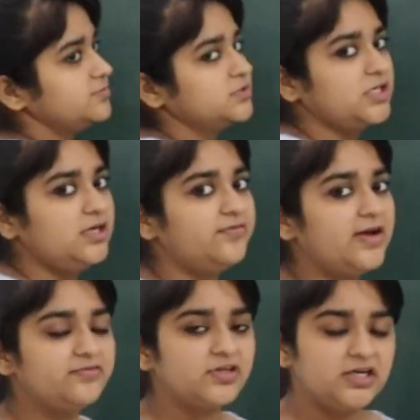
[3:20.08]
अब थ्री
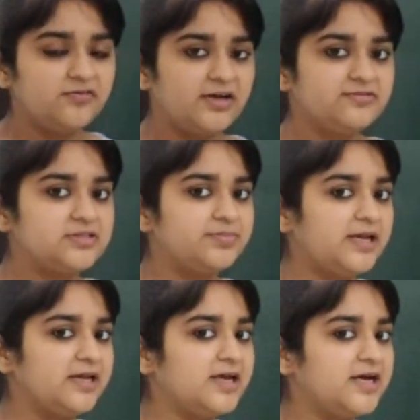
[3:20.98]
फाइव थर्टी फाइव से
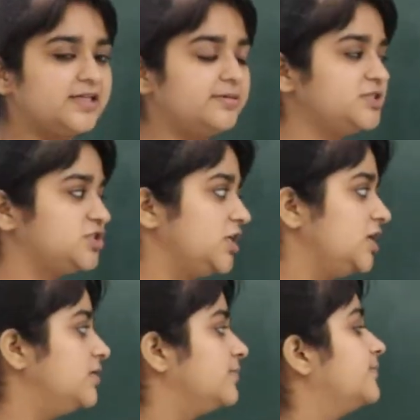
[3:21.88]
पहले क्या आता है बच्चे